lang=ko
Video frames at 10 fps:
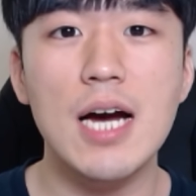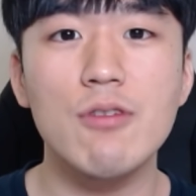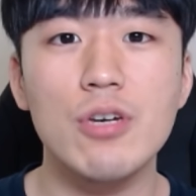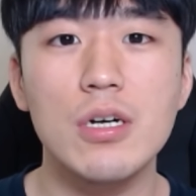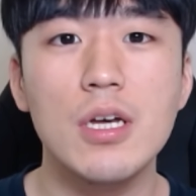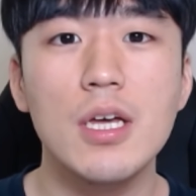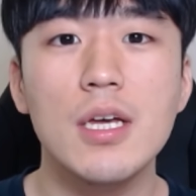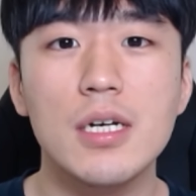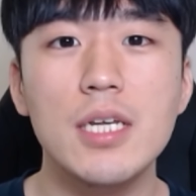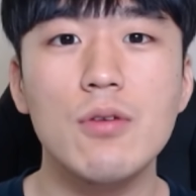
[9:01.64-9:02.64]
하고요.
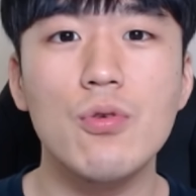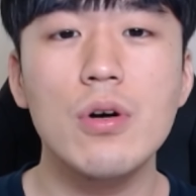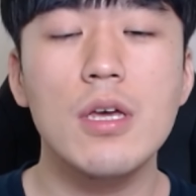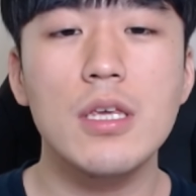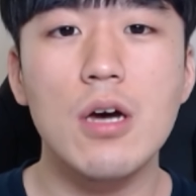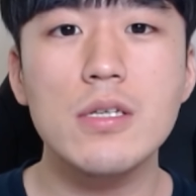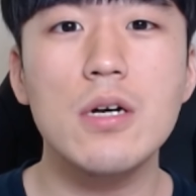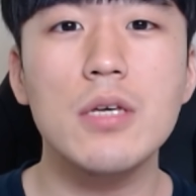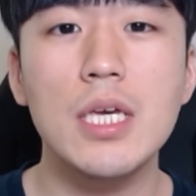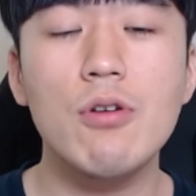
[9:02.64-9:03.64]
그리고
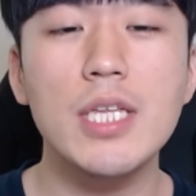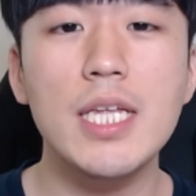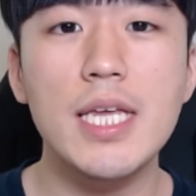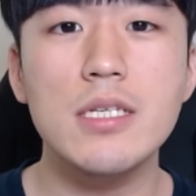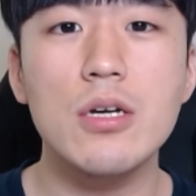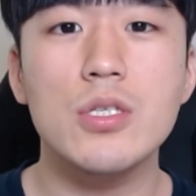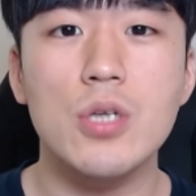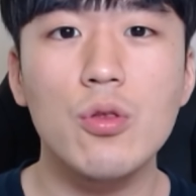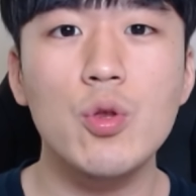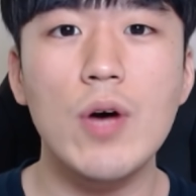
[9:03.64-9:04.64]
여성 인권에 대해서
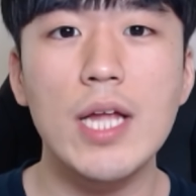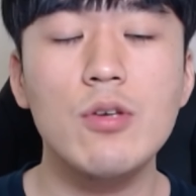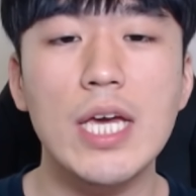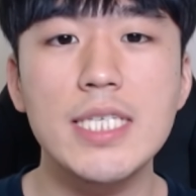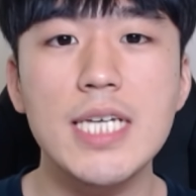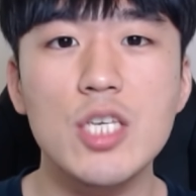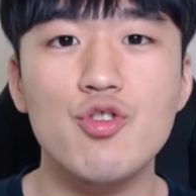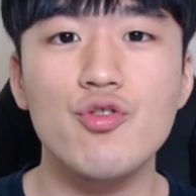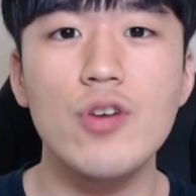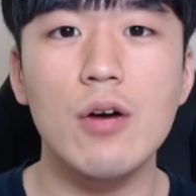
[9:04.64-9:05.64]
저 또한 굉장히
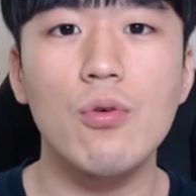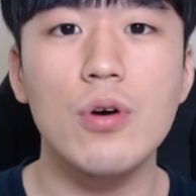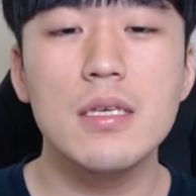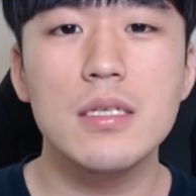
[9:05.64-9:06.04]
중요하고